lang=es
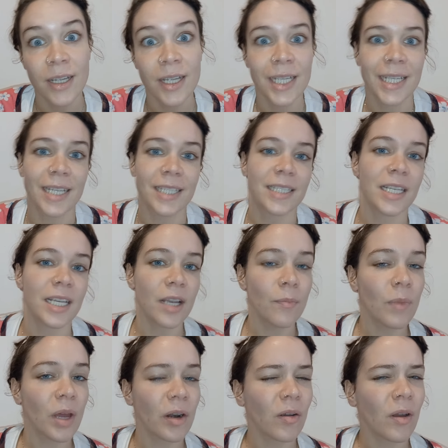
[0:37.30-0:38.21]
que sin
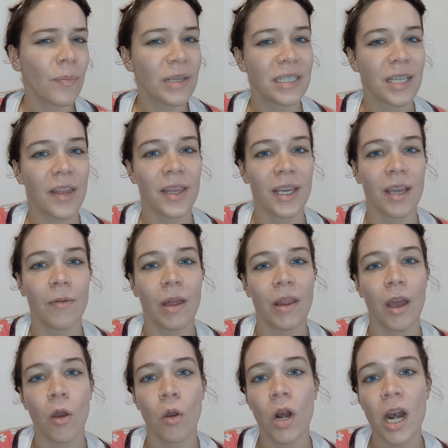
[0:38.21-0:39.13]
embargo, a pesar de que
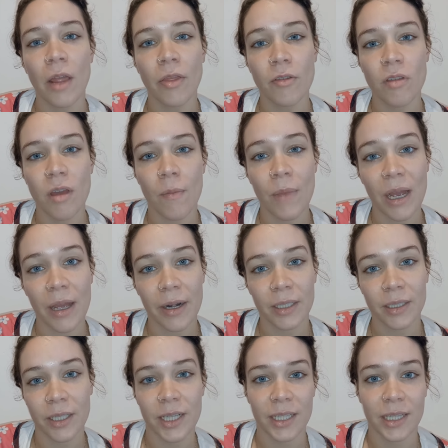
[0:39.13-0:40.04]
Badajoz es la ciudad más
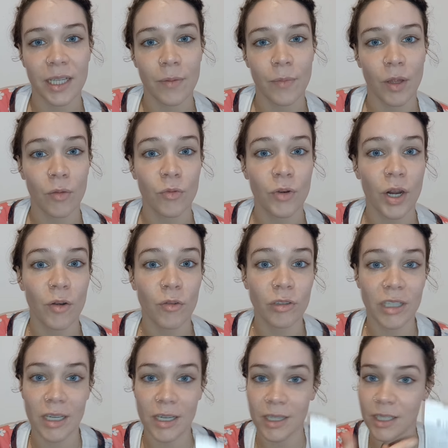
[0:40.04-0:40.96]
grande de Extremadura, no
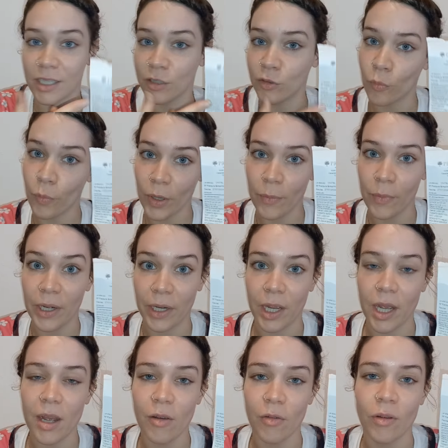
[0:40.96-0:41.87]
tiene este
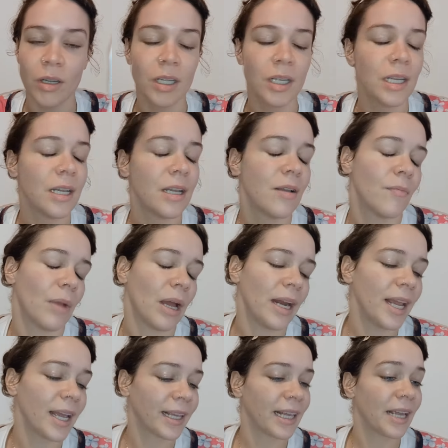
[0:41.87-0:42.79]
supermercado,
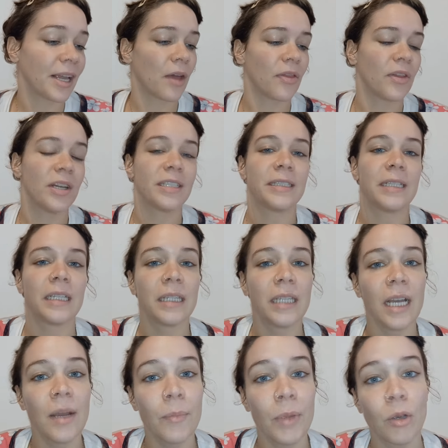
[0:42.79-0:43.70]
¿vale? Aquí en Cáceres sí
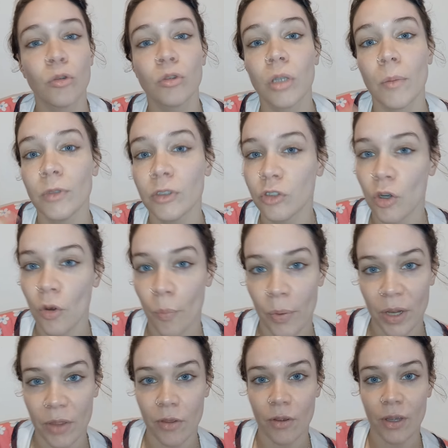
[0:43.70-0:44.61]
está, me gustan mucho los
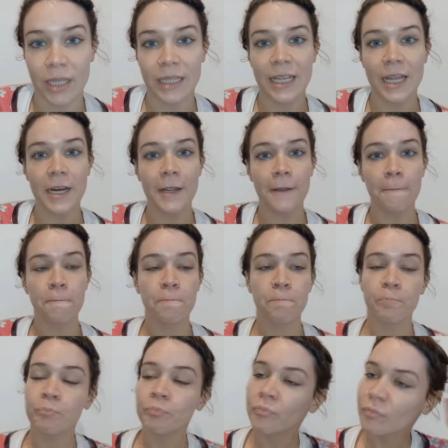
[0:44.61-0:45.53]
precios que tiene
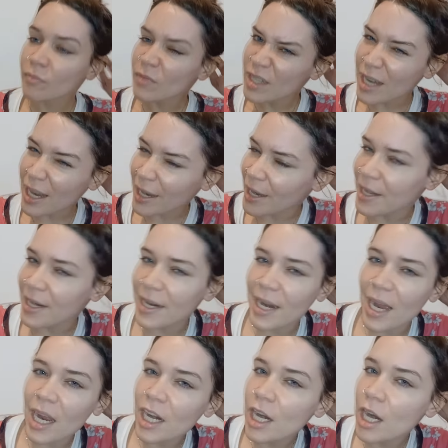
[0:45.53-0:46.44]
y en
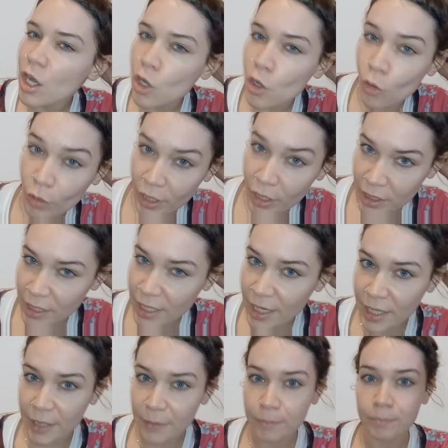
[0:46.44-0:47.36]
general lo que
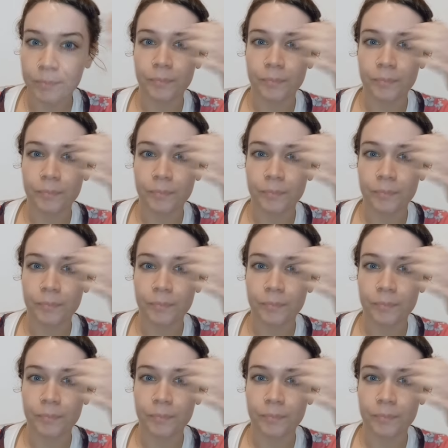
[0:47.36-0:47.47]
tiene,